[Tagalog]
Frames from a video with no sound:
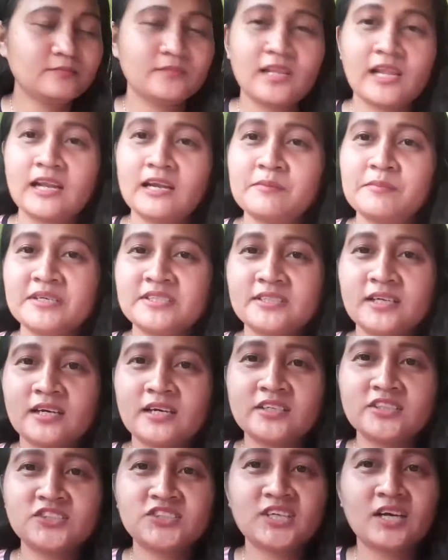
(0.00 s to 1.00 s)
lalabas
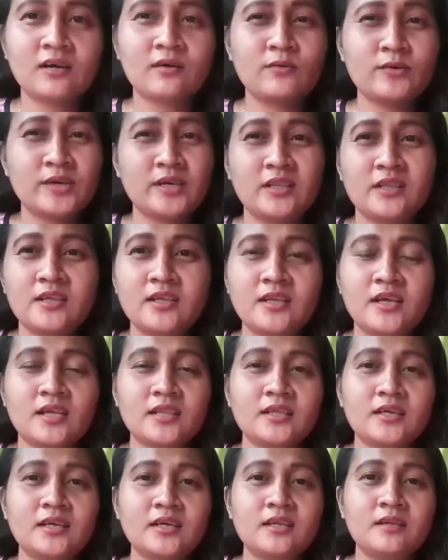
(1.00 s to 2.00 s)
agad siya kung hindi
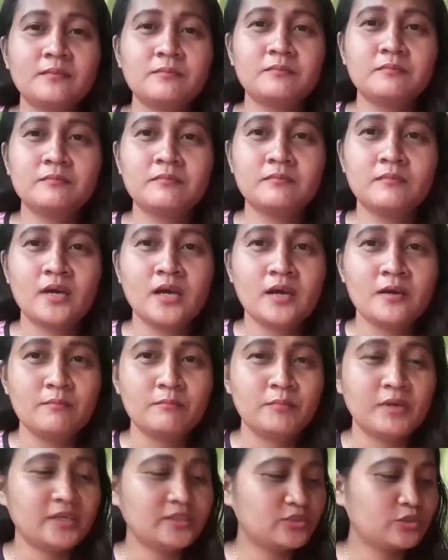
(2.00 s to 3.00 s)
natin
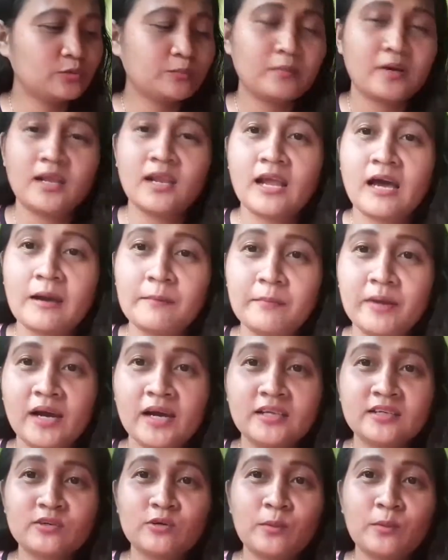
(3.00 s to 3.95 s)
medyo malaman